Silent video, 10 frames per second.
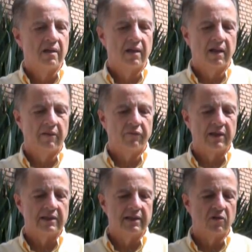é,
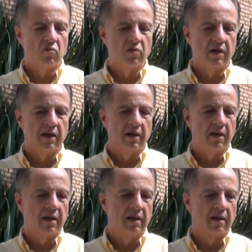fazer com
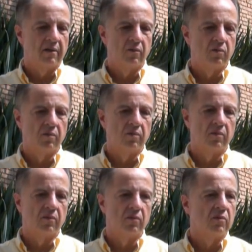que a, o,
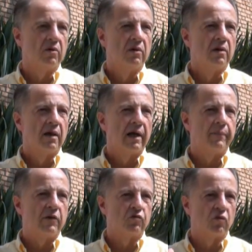o a
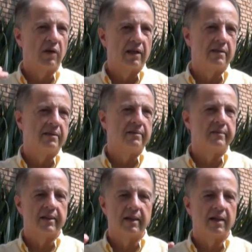pessoa
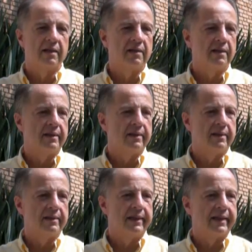uh, de,
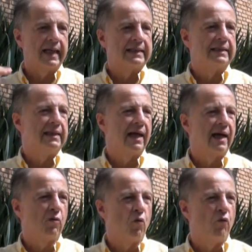de, classe
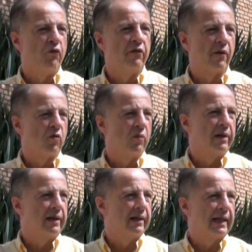A conviva com
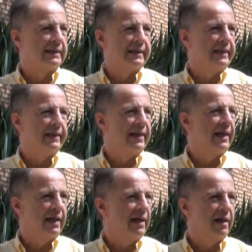uma de classe D,
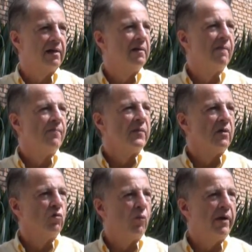E,
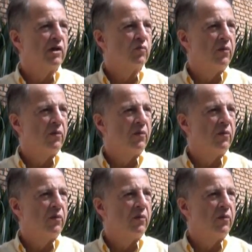no mesmo